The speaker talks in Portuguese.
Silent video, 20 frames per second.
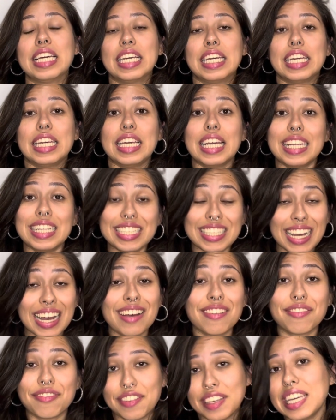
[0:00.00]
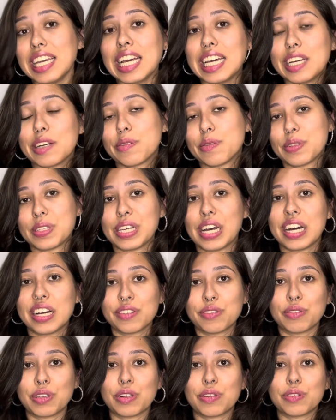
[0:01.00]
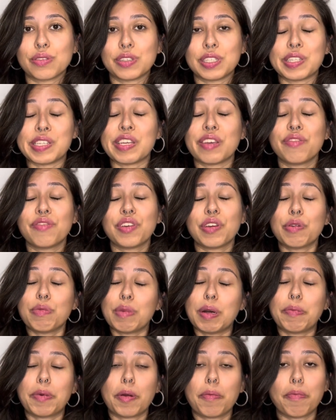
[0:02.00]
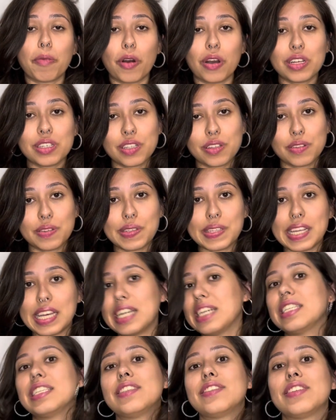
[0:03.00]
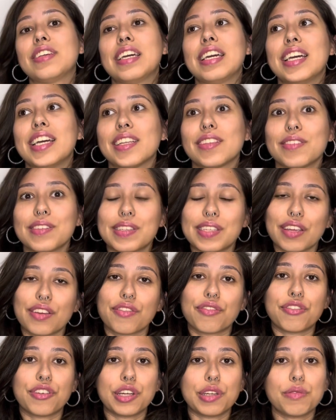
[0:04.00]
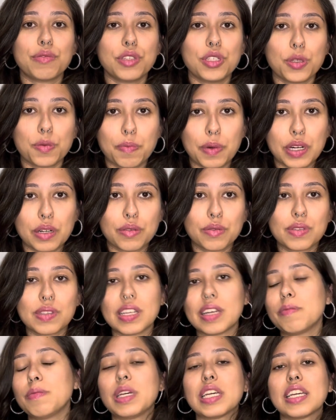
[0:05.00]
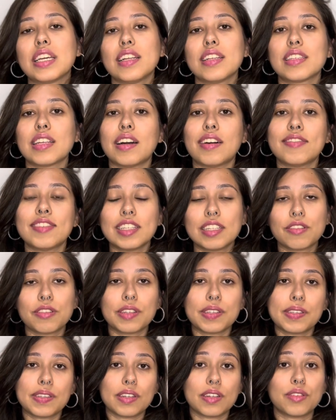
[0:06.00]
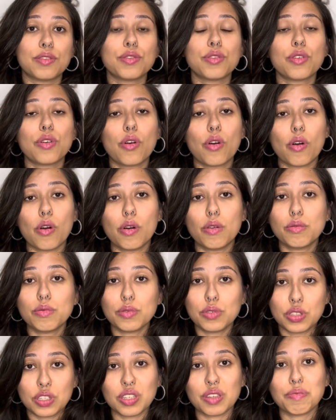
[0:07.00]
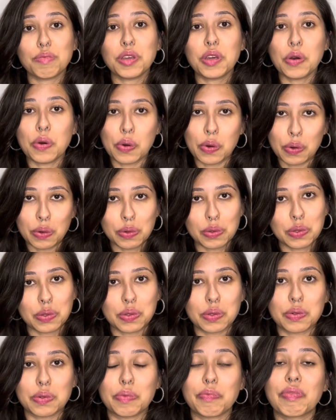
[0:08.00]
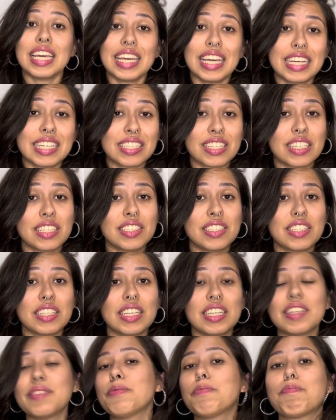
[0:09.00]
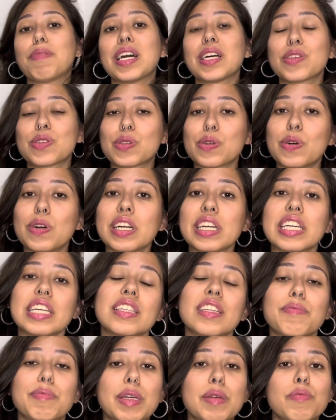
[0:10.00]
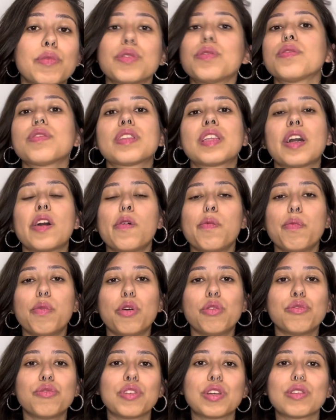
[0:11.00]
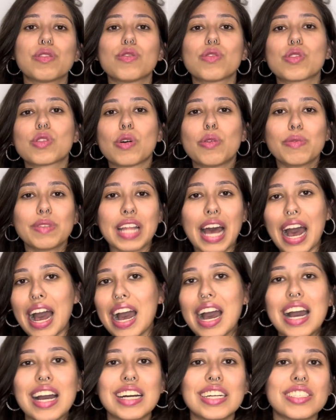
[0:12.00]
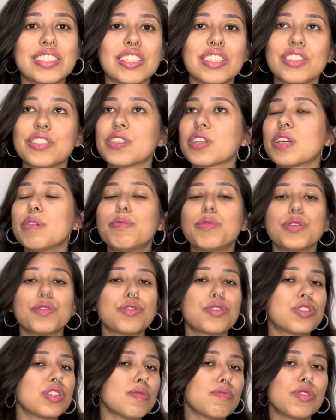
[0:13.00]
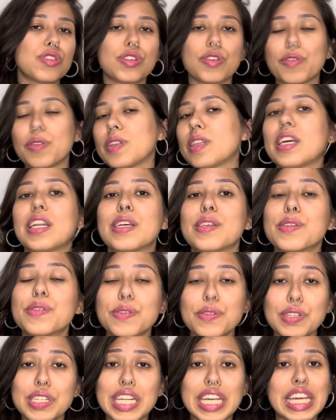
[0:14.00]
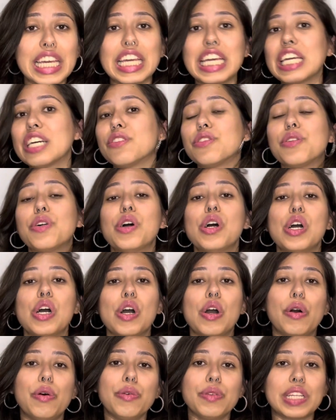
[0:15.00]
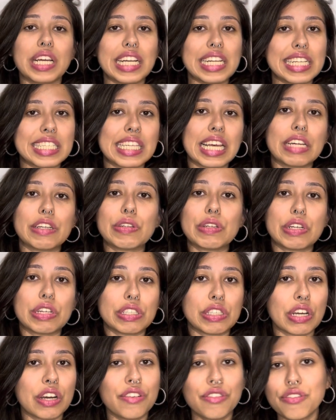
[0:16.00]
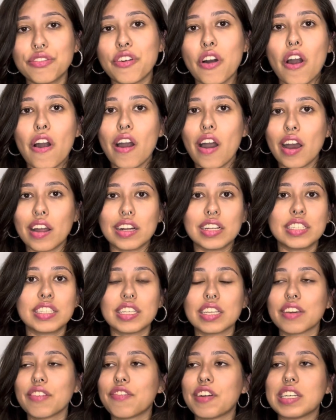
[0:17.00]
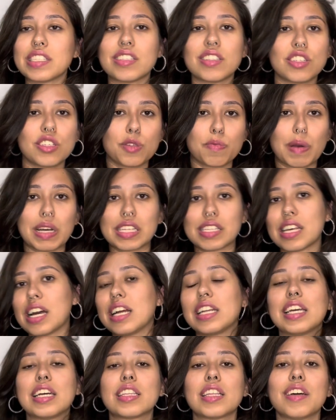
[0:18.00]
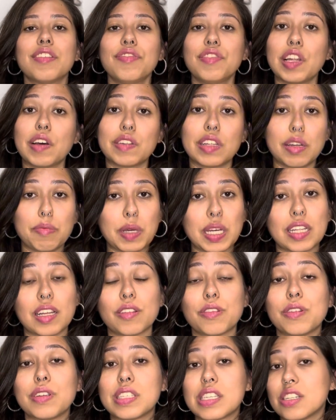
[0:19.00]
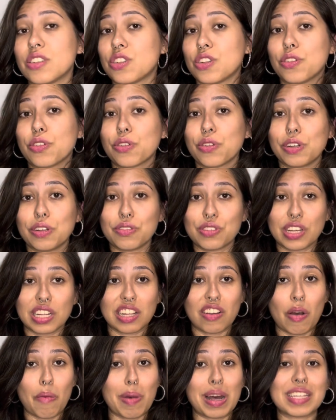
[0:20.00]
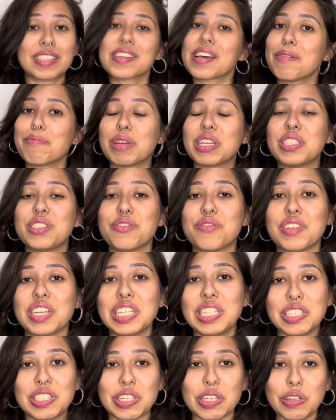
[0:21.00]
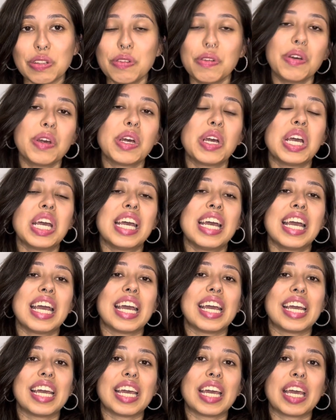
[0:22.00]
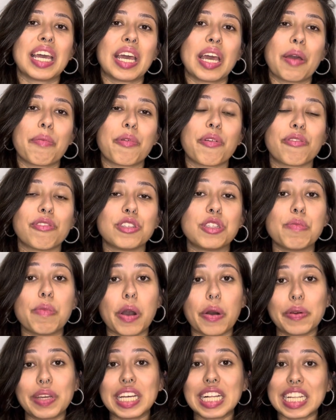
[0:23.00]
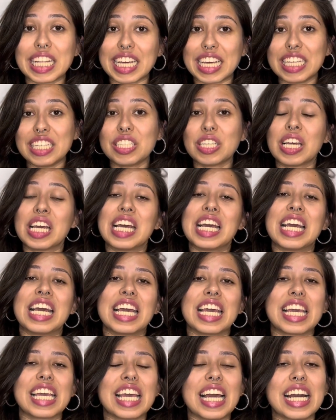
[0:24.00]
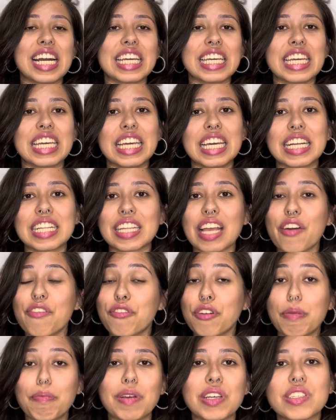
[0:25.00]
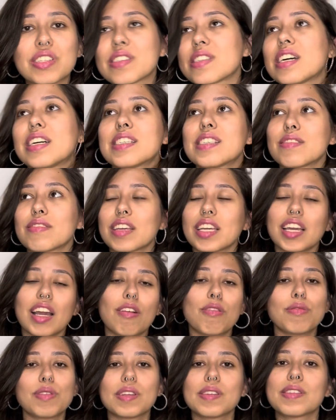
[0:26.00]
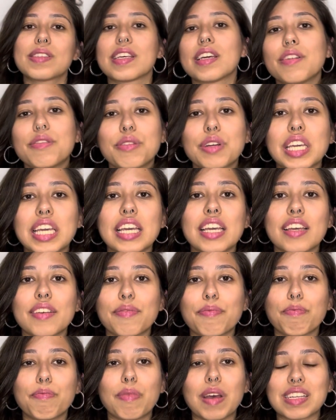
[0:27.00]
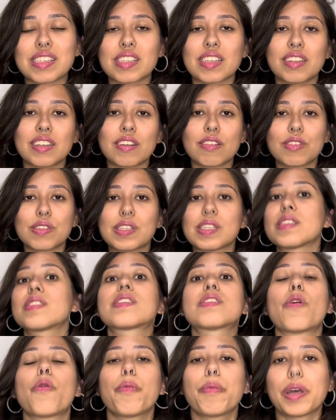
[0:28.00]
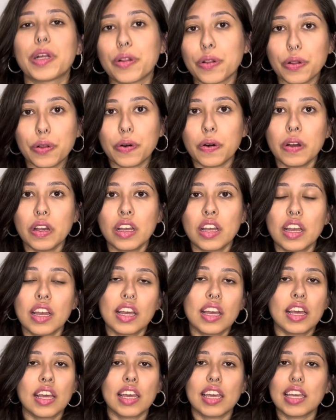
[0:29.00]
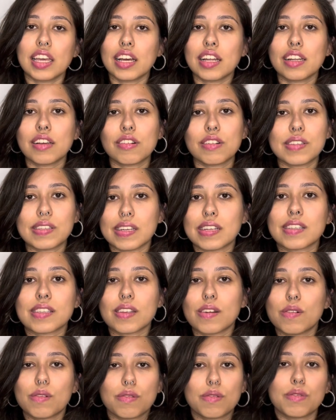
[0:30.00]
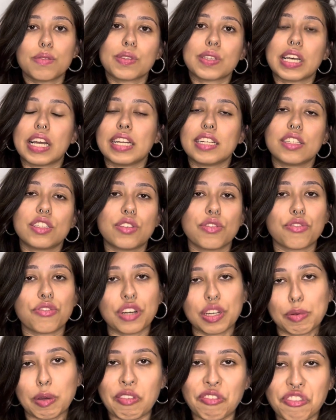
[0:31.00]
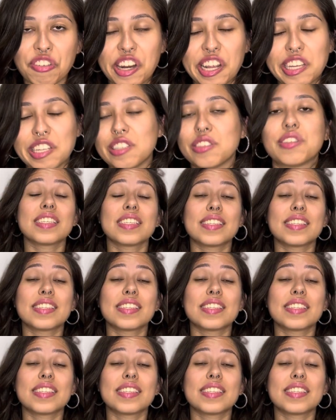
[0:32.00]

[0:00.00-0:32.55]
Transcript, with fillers: E ele já havia recusado, inclusive, uma proposta do Zenit assim, foi um espanto saber que ele estava negociando com um time russo. E a gente passou aí também muito tempo ouvindo sondagens de que muitos times tinham interesse no Nino. Um deles era o Nottingham Forest, que faz a gente passar ali até a final da Libertadores achando que o Nino já estava basicamente vendido é, para o futebol inglês. E aí até fui pesquisar assim, o que, que aconteceu que essa negociação melou e a negociação com o Zenit foi à frente.